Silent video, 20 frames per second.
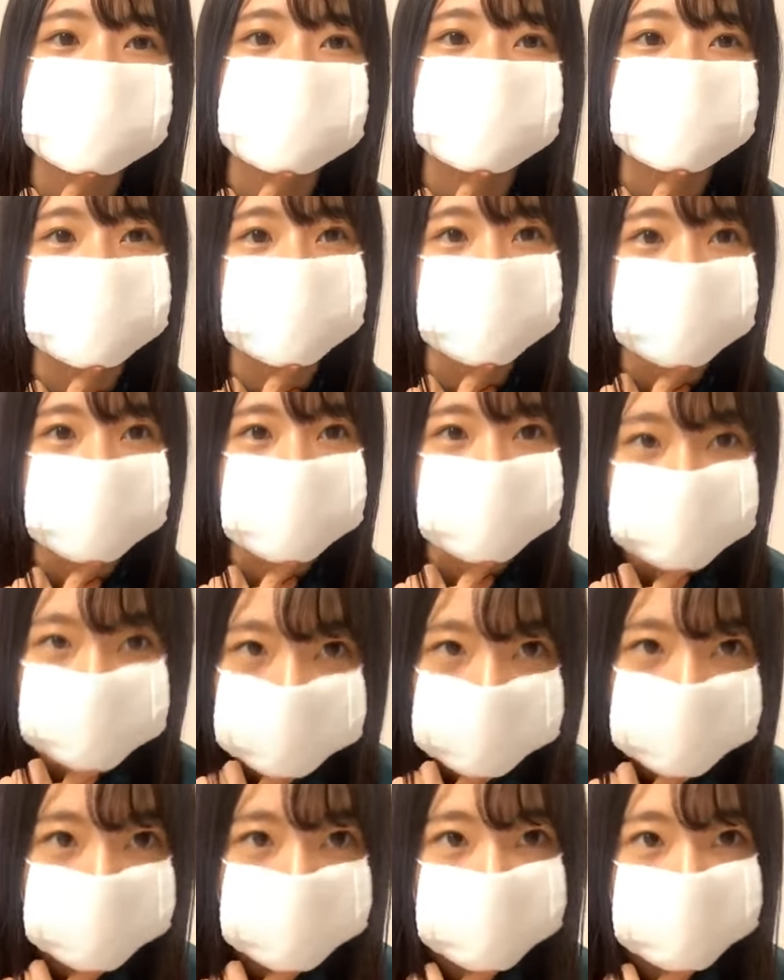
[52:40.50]
たのかな
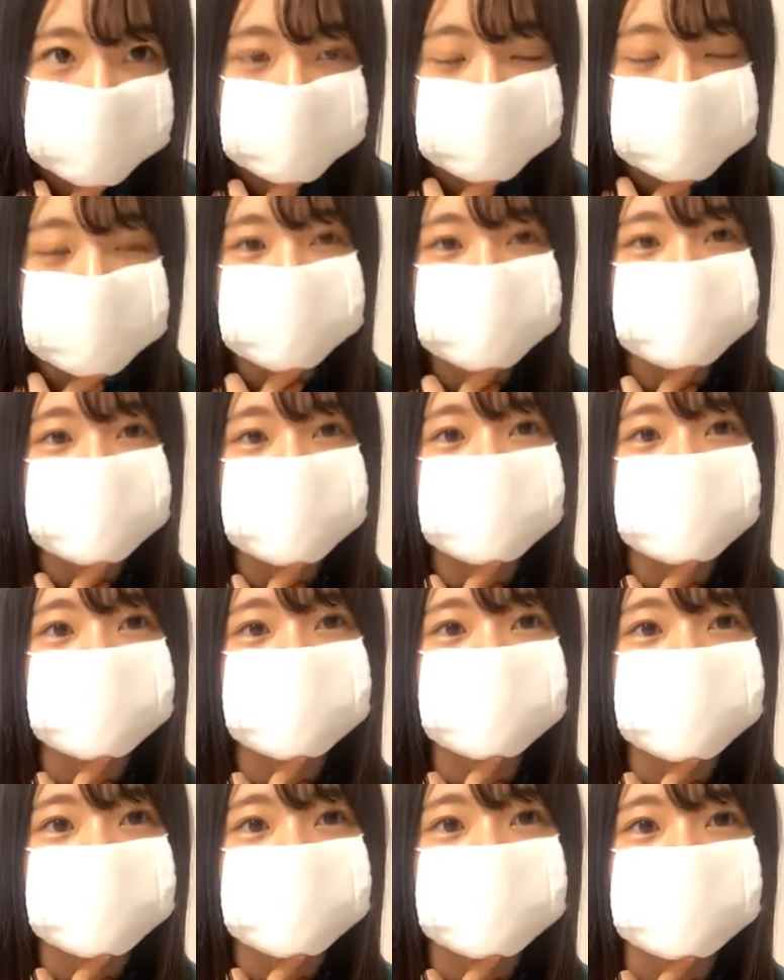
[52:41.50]

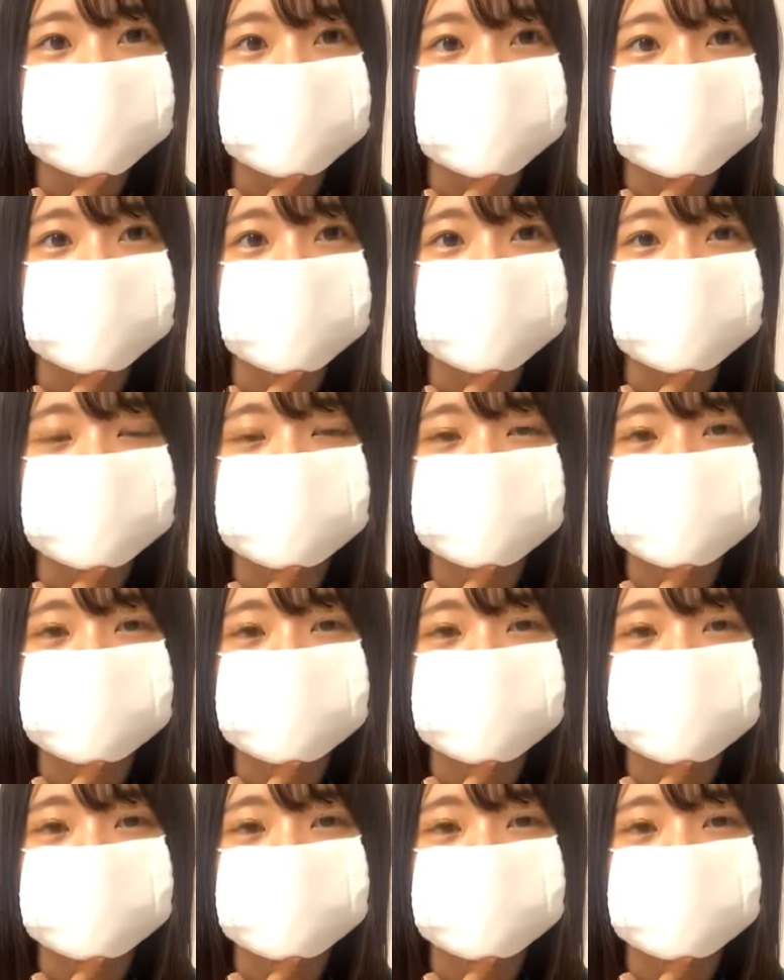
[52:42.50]
アクアタイムズさんの